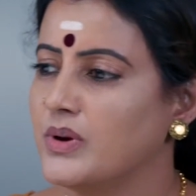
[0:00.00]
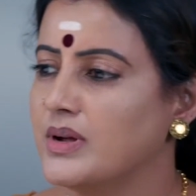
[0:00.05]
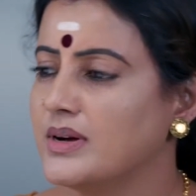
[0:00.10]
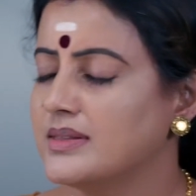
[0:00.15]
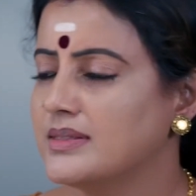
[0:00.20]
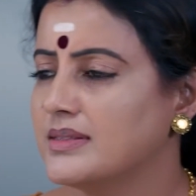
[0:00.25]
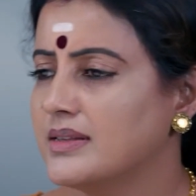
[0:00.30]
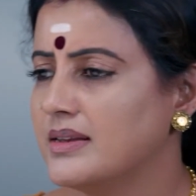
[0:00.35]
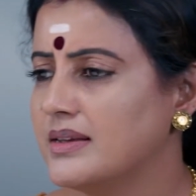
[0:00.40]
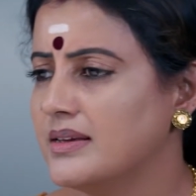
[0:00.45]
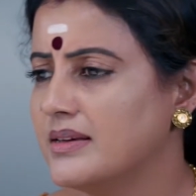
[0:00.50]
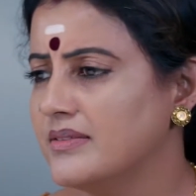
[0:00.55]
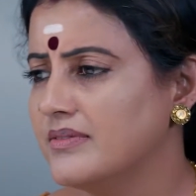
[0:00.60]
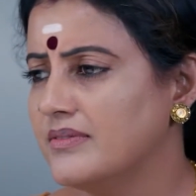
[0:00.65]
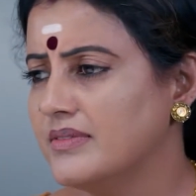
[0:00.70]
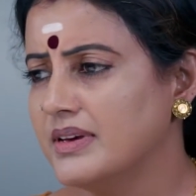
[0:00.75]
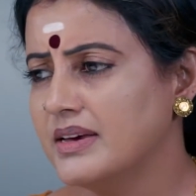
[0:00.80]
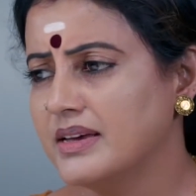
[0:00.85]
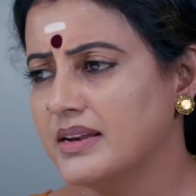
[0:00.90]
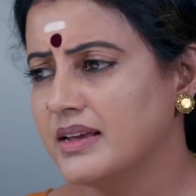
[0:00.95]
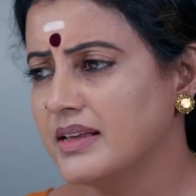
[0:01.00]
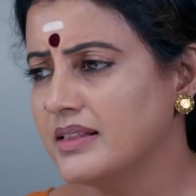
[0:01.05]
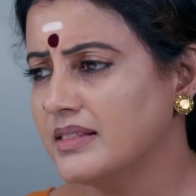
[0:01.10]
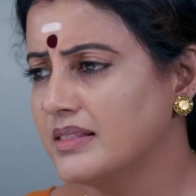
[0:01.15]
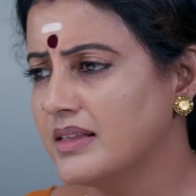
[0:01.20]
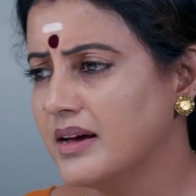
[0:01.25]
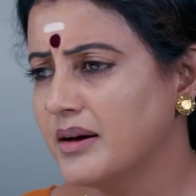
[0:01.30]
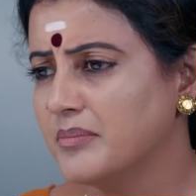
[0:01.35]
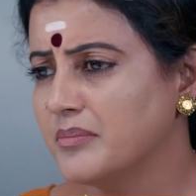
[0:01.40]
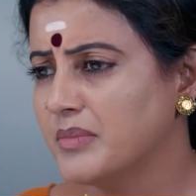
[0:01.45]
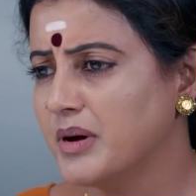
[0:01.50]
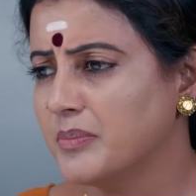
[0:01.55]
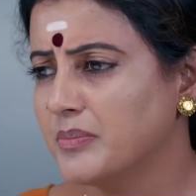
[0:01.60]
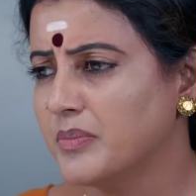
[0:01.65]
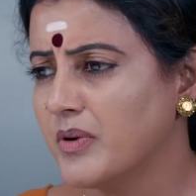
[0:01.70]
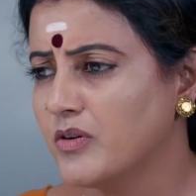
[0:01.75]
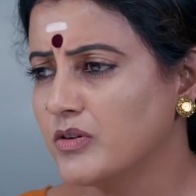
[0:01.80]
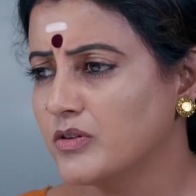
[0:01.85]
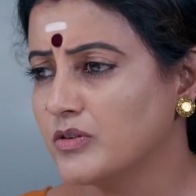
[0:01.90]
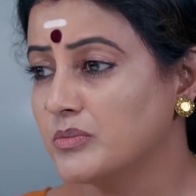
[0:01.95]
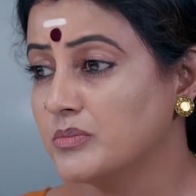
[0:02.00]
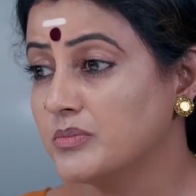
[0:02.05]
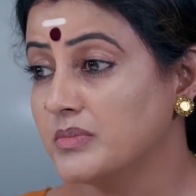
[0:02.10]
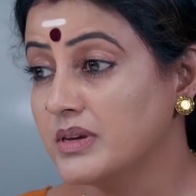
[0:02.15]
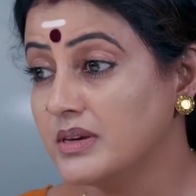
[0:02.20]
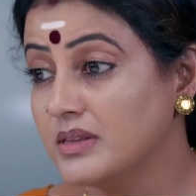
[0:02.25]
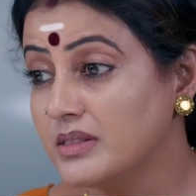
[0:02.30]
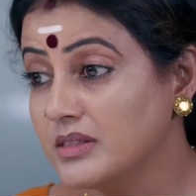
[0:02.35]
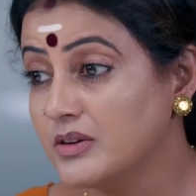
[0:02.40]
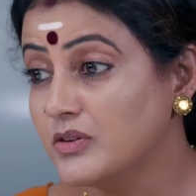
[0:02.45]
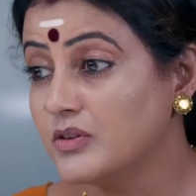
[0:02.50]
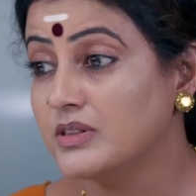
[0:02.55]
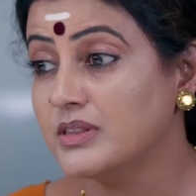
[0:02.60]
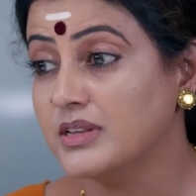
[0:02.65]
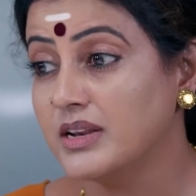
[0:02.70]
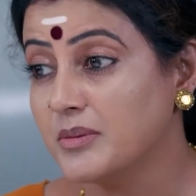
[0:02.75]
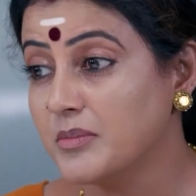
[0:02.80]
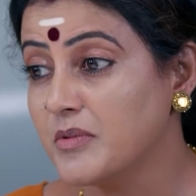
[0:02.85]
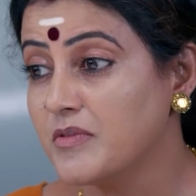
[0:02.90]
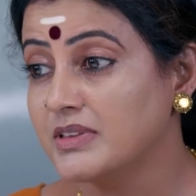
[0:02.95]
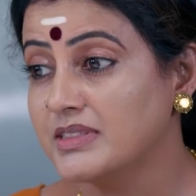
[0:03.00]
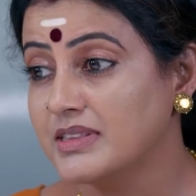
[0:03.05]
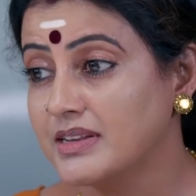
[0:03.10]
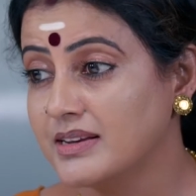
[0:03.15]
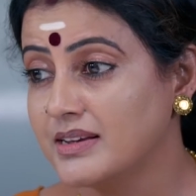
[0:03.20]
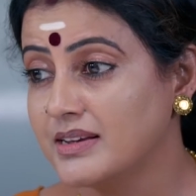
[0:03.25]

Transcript: உலகத்துல வேற எந்த அப்பா அம்மாவுக்கும் இந்த ஒரு நிலைமை